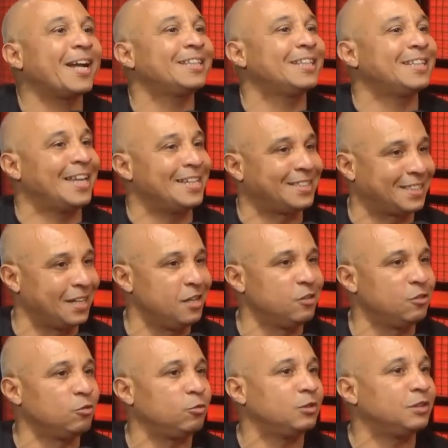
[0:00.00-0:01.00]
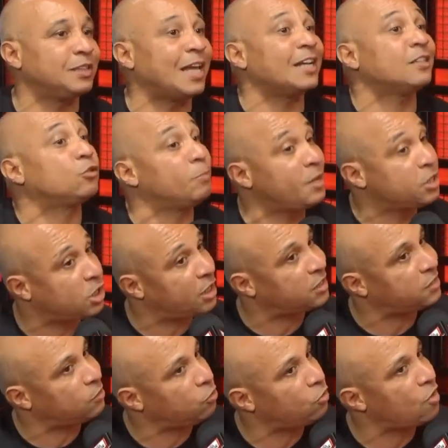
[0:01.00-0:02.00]
que a cada 10 anos nasce uma
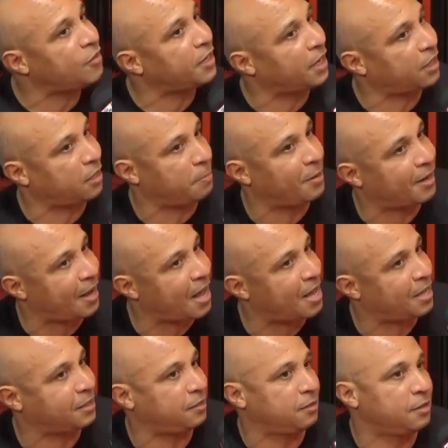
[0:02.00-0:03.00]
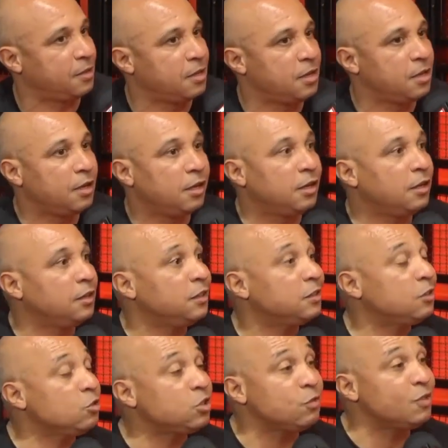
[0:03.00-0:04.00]
geração nova na arquibancada.
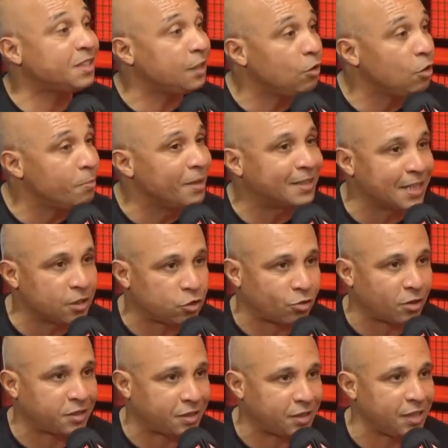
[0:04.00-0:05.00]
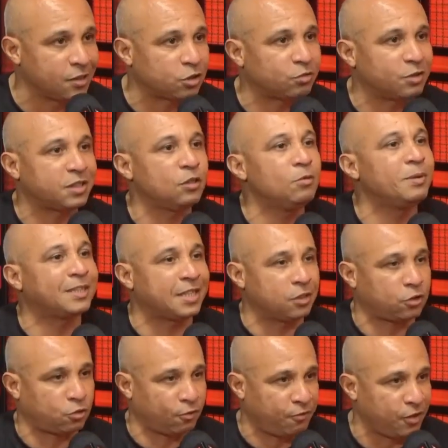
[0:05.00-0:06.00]
Então, se você não manter isso aceso, se você não manter
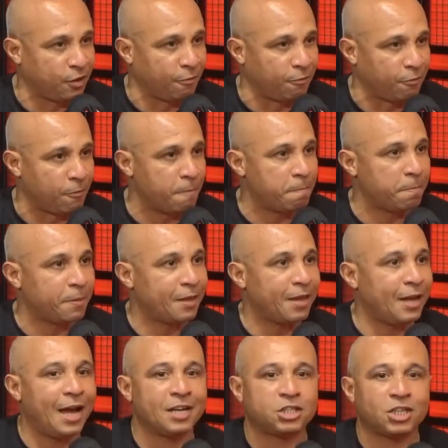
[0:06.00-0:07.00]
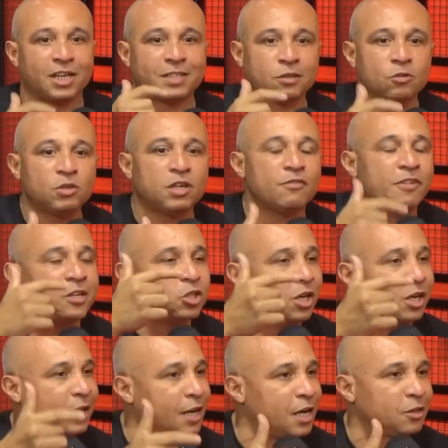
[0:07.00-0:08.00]
isso vivo, a geração que vem
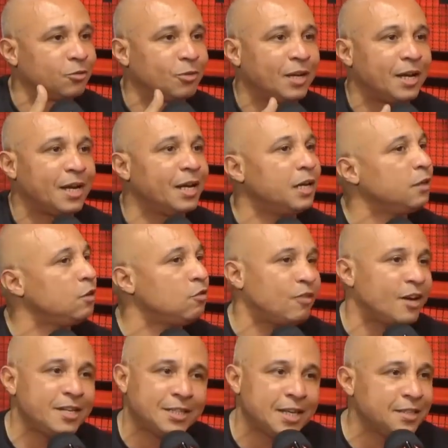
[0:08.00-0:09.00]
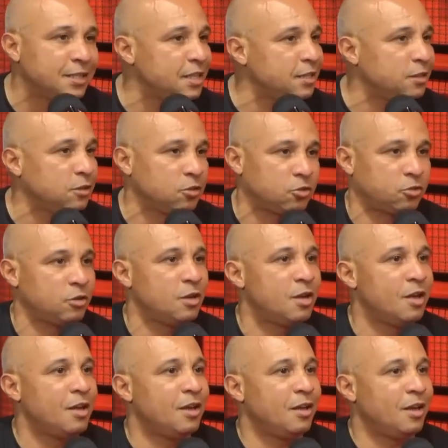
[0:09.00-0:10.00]
chegando, ela não vai entender isso.
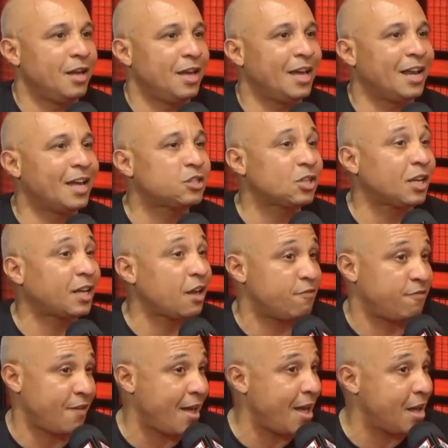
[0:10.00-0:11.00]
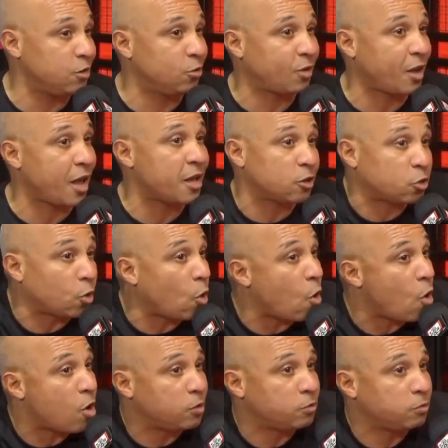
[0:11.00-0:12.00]
Ela acha que é velho, que é
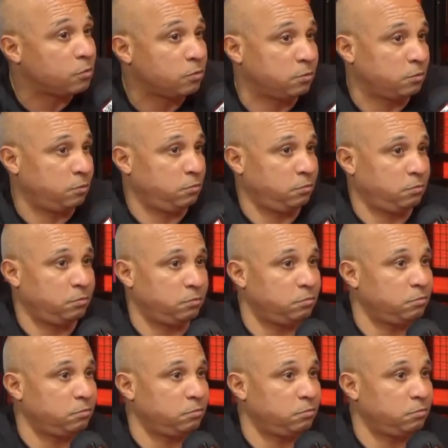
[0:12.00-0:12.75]
retrógrado. Deixa eu te